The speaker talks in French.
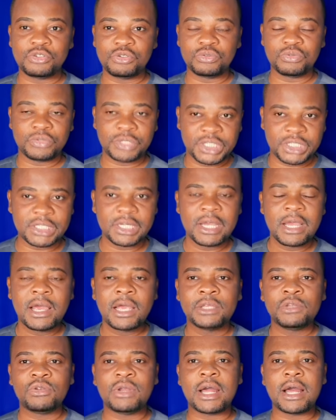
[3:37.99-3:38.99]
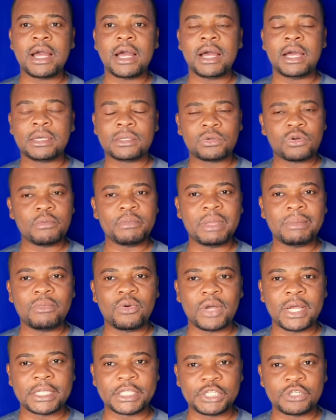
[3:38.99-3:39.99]
jour J de la
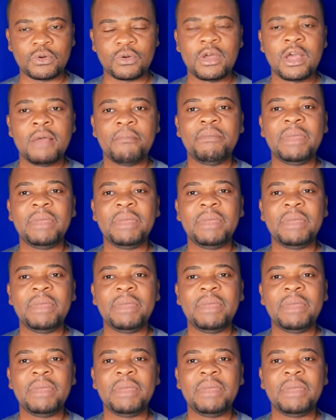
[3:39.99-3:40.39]
commémoration.